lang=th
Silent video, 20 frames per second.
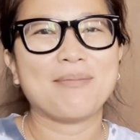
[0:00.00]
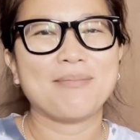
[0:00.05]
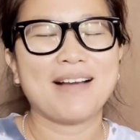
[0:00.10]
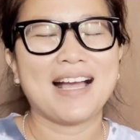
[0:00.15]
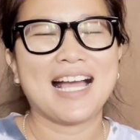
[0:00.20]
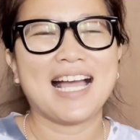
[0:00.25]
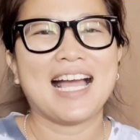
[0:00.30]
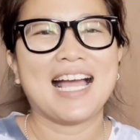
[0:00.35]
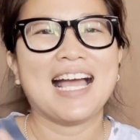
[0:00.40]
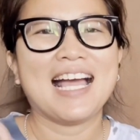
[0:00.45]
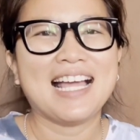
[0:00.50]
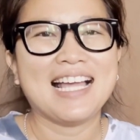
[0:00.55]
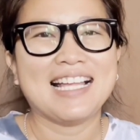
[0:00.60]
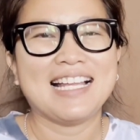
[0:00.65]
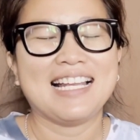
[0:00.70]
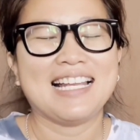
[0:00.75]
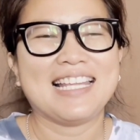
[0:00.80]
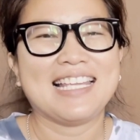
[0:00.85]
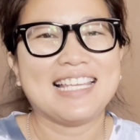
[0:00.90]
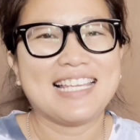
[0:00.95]
มา
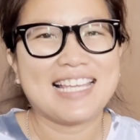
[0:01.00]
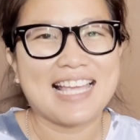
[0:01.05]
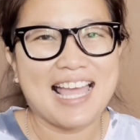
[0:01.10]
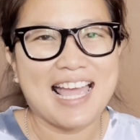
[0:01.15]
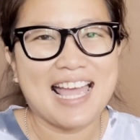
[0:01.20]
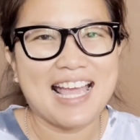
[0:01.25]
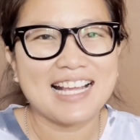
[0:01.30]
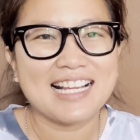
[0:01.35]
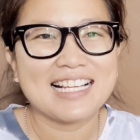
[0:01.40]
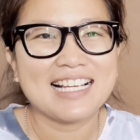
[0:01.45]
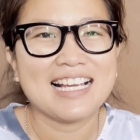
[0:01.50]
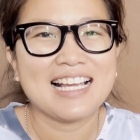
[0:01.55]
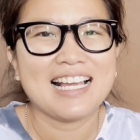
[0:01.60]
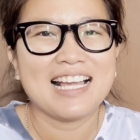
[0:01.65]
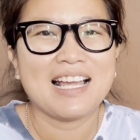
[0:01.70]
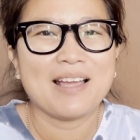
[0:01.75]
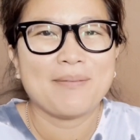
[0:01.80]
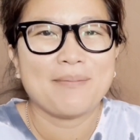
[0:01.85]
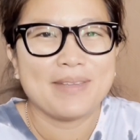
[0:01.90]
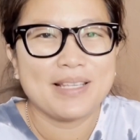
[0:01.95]
รีแอค
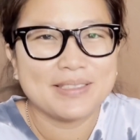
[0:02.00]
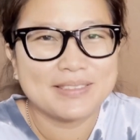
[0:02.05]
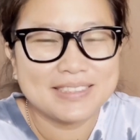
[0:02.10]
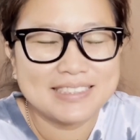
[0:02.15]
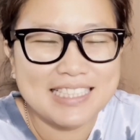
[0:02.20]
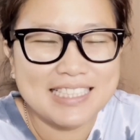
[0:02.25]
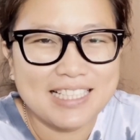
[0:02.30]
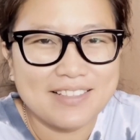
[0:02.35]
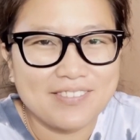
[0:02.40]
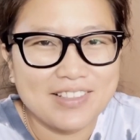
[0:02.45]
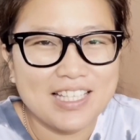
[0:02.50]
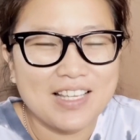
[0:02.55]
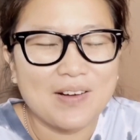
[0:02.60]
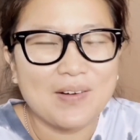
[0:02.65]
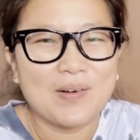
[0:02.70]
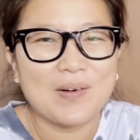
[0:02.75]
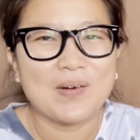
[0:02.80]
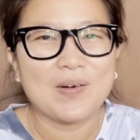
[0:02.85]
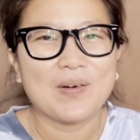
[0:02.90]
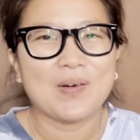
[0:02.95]
มิวสิกวิดีโอ
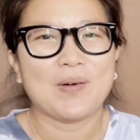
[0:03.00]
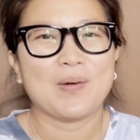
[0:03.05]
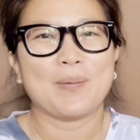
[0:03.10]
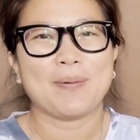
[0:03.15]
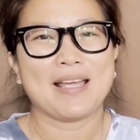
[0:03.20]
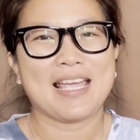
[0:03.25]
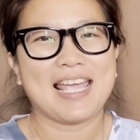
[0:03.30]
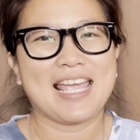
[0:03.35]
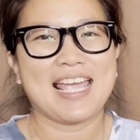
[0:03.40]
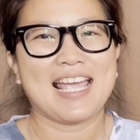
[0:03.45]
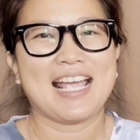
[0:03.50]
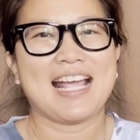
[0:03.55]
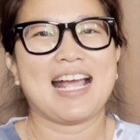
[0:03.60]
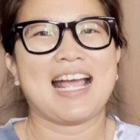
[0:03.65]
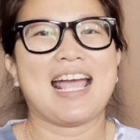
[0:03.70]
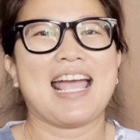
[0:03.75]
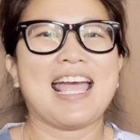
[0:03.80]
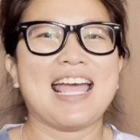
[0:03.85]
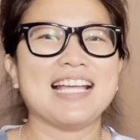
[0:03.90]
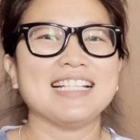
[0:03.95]
เพลง
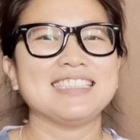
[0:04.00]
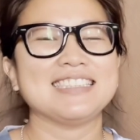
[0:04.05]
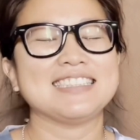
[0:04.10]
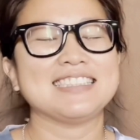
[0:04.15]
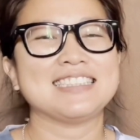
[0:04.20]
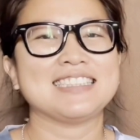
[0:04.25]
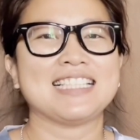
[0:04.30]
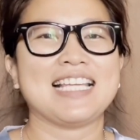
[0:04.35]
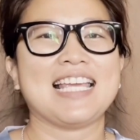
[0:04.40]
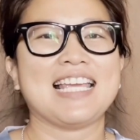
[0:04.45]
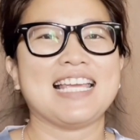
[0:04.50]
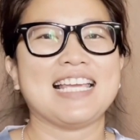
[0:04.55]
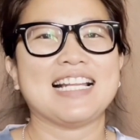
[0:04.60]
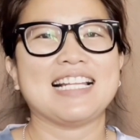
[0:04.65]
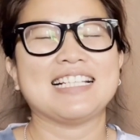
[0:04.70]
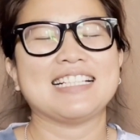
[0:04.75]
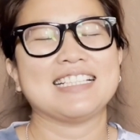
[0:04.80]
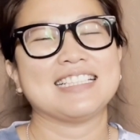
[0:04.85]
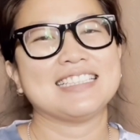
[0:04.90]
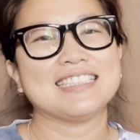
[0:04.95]
เอส จี
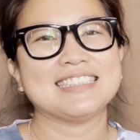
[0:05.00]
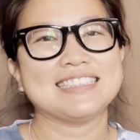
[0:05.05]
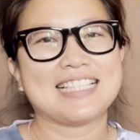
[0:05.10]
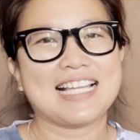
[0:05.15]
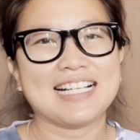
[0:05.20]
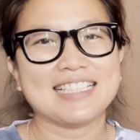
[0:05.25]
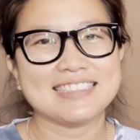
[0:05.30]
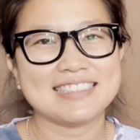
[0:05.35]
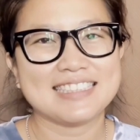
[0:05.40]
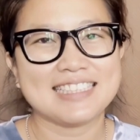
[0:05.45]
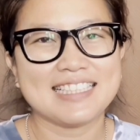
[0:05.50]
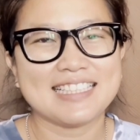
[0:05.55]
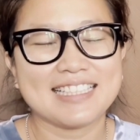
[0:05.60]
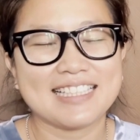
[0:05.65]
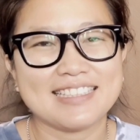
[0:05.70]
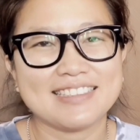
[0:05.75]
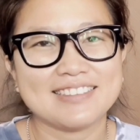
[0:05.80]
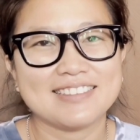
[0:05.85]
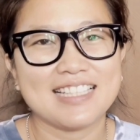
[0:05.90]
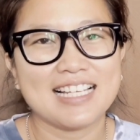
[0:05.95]
หรือ Sexy
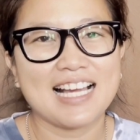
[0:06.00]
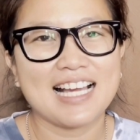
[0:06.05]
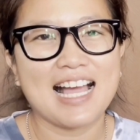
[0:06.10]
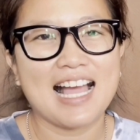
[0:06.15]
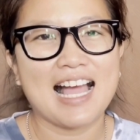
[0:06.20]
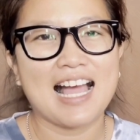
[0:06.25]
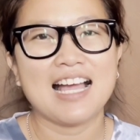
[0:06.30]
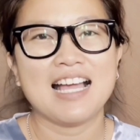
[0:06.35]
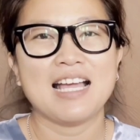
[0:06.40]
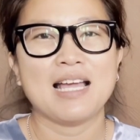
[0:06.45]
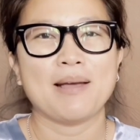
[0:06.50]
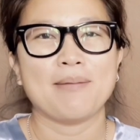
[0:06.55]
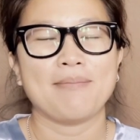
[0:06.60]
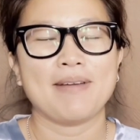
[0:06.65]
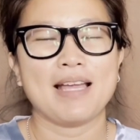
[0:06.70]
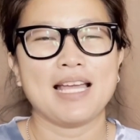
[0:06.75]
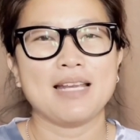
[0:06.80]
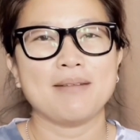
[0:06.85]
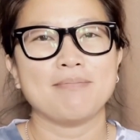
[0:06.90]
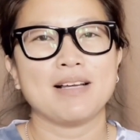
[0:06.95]
Girl นะคะ
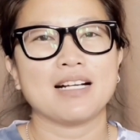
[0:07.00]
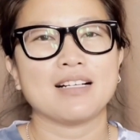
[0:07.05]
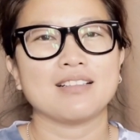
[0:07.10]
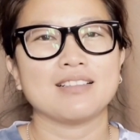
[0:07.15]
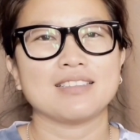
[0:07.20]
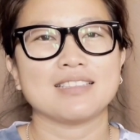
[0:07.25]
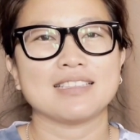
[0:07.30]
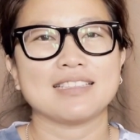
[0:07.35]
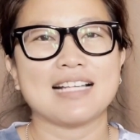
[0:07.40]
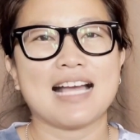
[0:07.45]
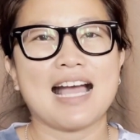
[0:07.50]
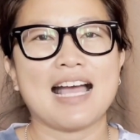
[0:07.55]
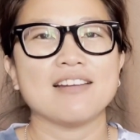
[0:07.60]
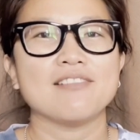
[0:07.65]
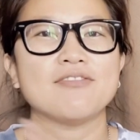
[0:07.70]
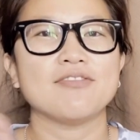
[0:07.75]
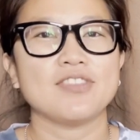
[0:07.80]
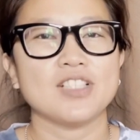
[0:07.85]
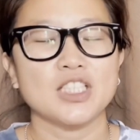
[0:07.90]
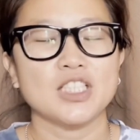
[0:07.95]
เป็นปรากฏการ
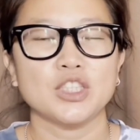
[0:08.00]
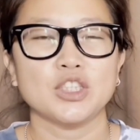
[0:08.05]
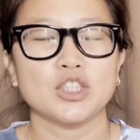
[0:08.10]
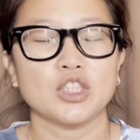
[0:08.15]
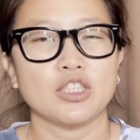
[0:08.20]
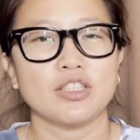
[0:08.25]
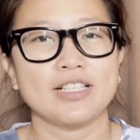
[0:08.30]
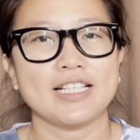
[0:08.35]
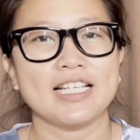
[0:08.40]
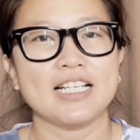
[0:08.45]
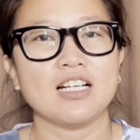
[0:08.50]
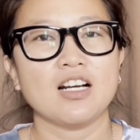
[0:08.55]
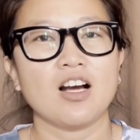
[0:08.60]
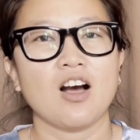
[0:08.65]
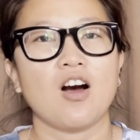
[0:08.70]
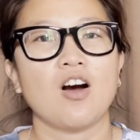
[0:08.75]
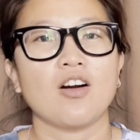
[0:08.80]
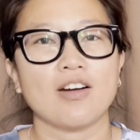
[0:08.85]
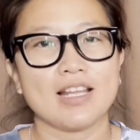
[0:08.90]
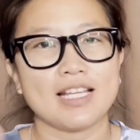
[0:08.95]
ณ์ฟีเจอริงข
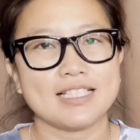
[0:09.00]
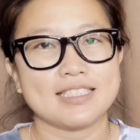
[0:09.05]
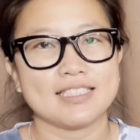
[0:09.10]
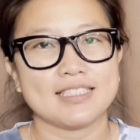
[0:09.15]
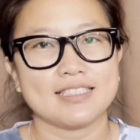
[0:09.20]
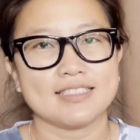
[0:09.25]
อง ดี เจ